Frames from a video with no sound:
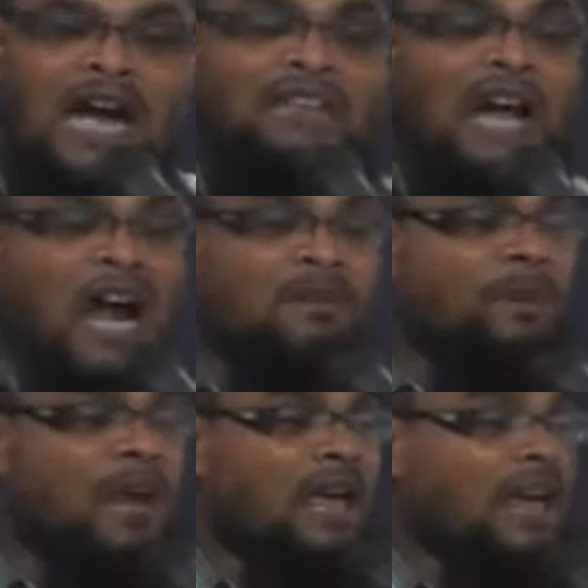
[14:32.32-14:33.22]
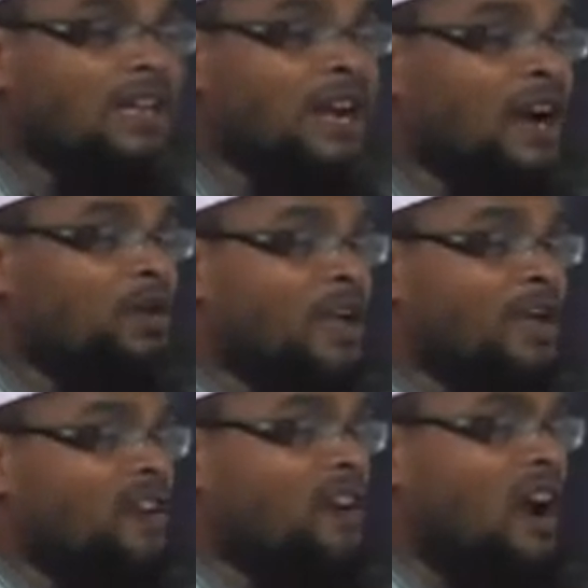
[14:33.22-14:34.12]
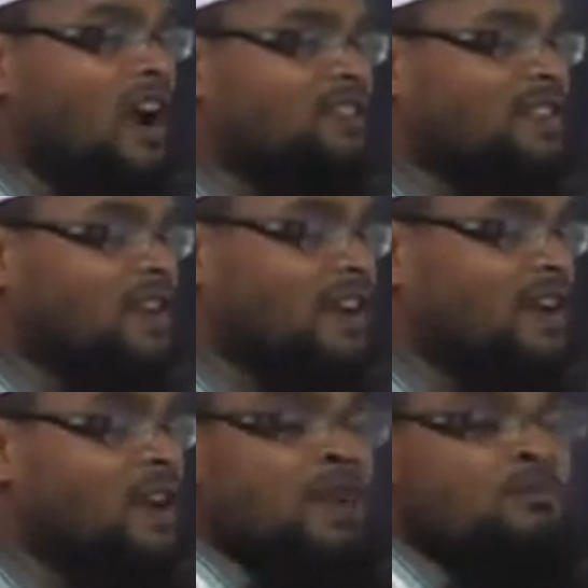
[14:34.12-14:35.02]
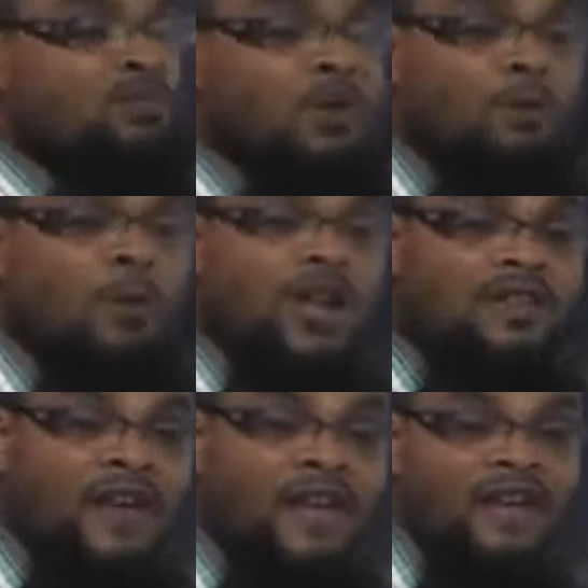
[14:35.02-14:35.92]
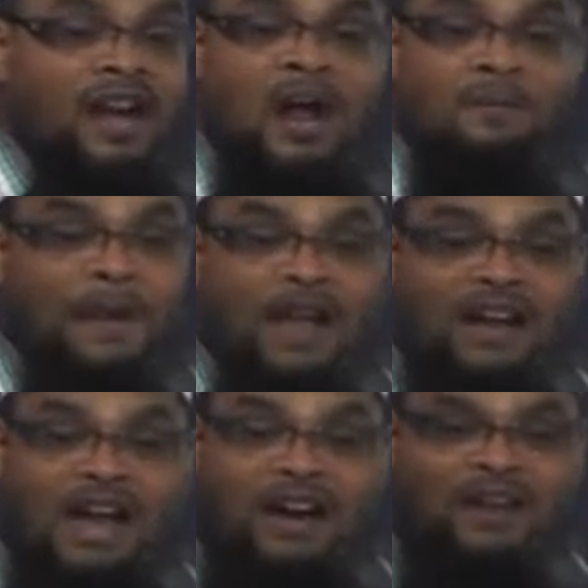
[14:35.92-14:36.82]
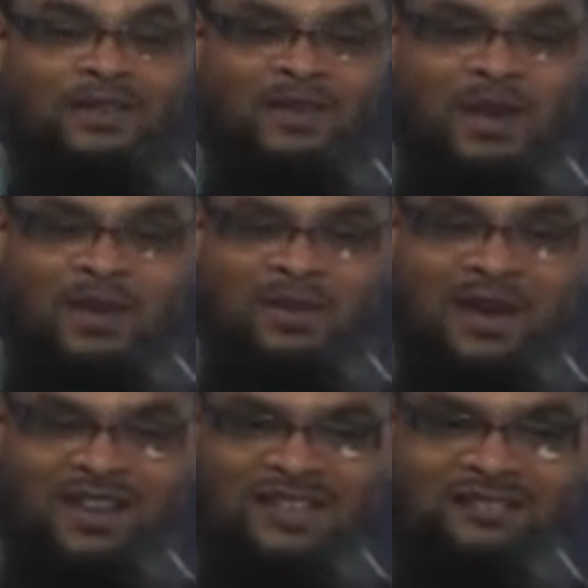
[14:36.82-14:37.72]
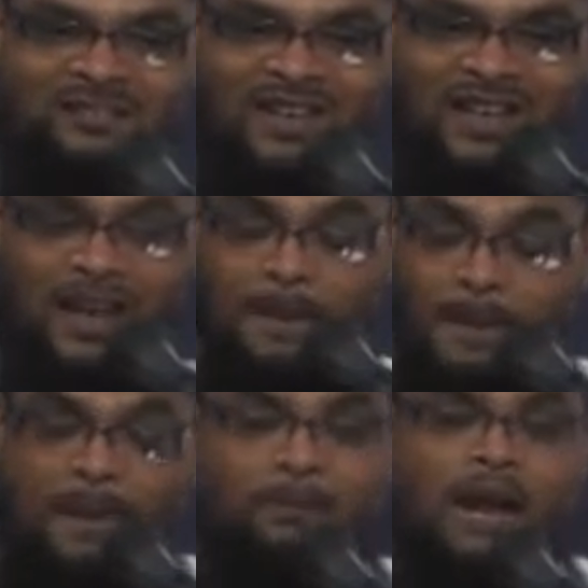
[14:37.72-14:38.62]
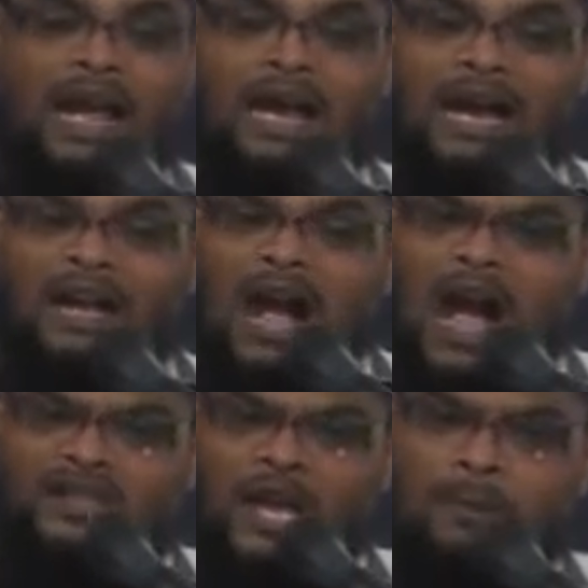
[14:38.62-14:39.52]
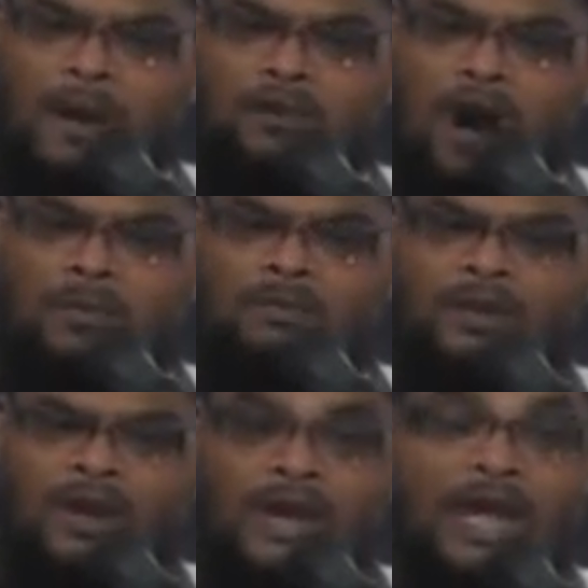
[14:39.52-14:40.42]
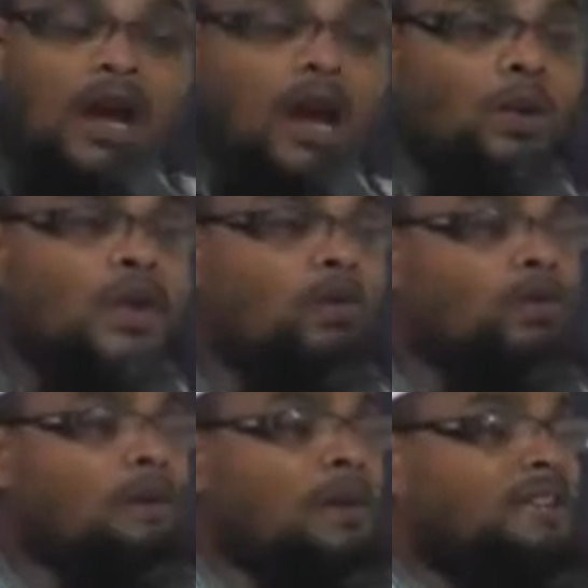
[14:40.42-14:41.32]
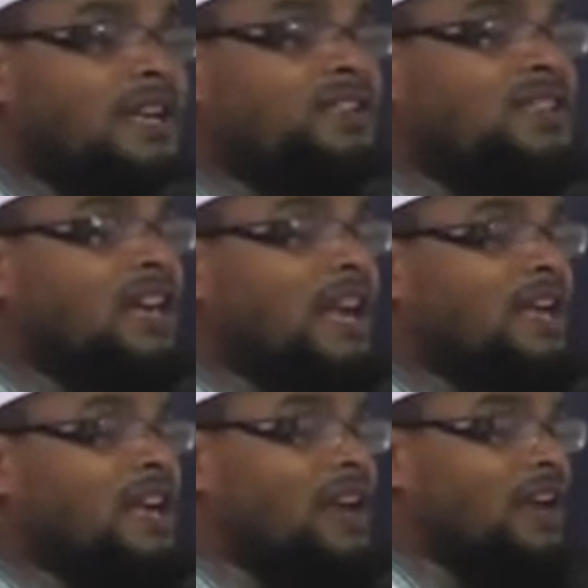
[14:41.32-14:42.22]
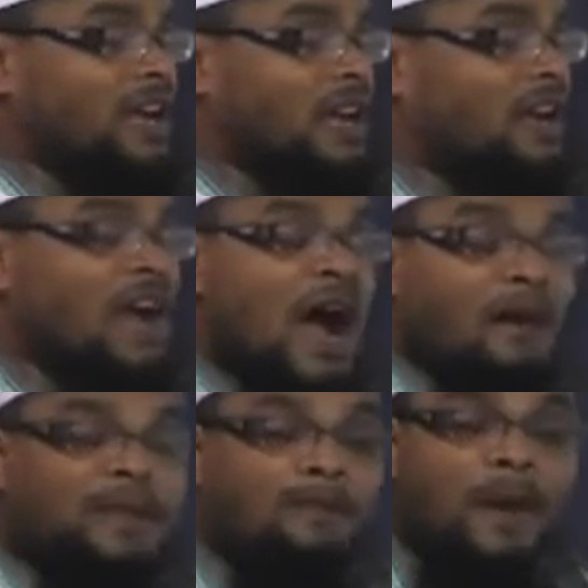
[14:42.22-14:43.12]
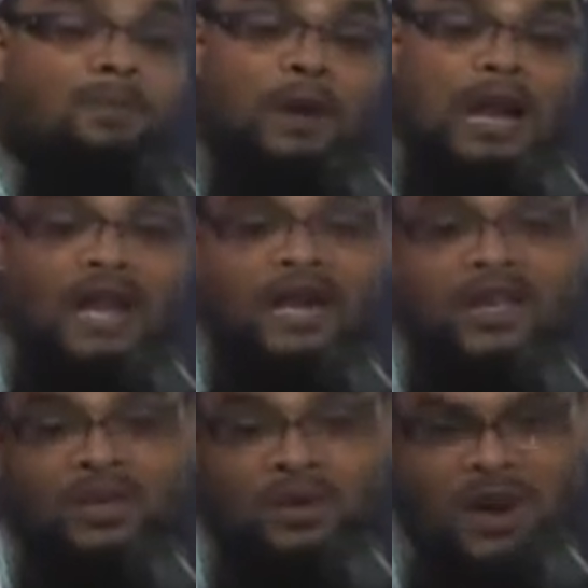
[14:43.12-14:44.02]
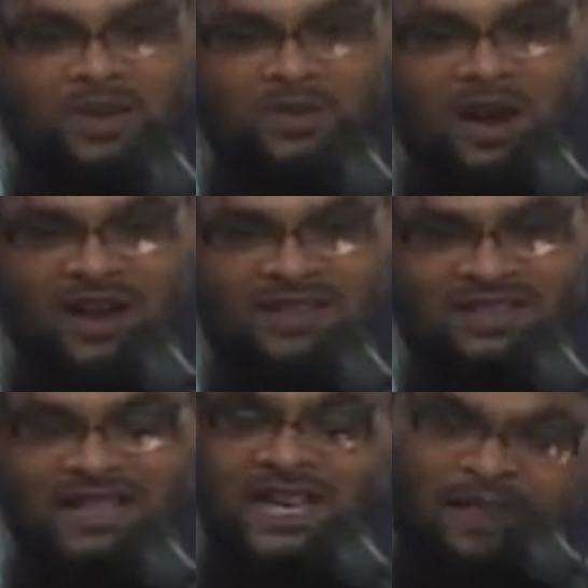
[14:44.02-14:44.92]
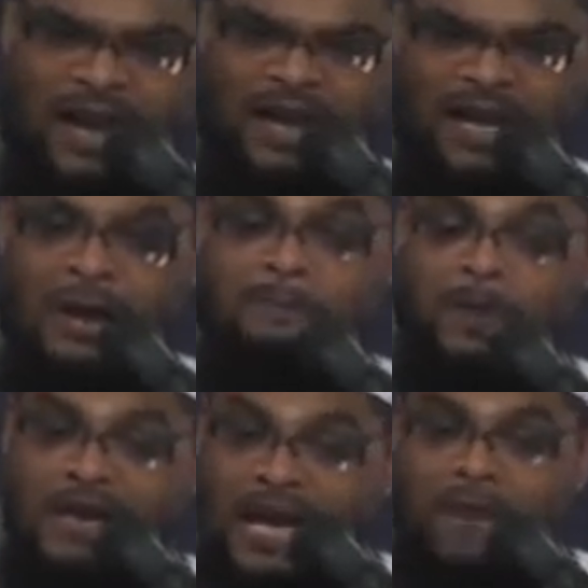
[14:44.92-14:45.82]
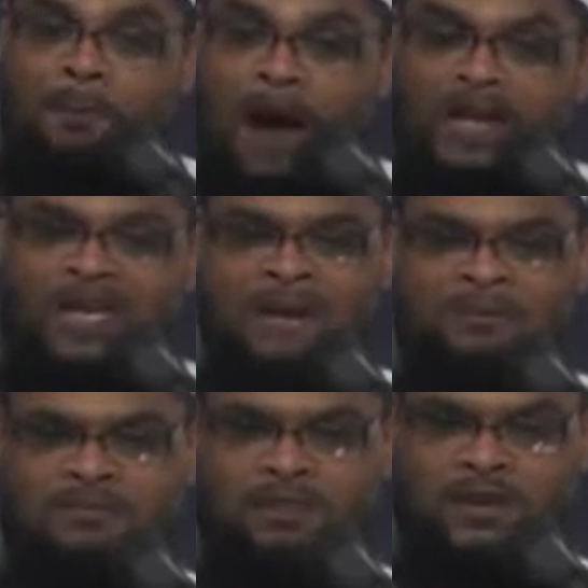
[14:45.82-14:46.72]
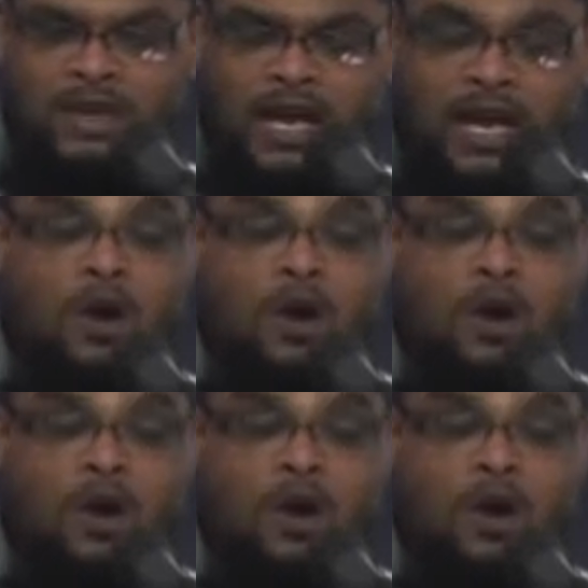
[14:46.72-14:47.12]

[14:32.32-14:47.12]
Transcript: அந்த ஆண் பிள்ளைகள் எங்களுடைய எதிர்காலத்துக்கு முற்றுப்புள்ளி வைக்கின்ற ஆண் பிள்ளைகளாக இருந்துவிடக் கூடாது பெண் பிள்ளைகளுக்கு ஆசைப்படுவோம் எங்களுடைய குடும்பத்தை சீரழிக்கிற நிலையில் அந்த பெண் பிள்ளைகள் இருந்துவிடக் கூடாது எனவே பிள்ளை பாக்கியம் என்பது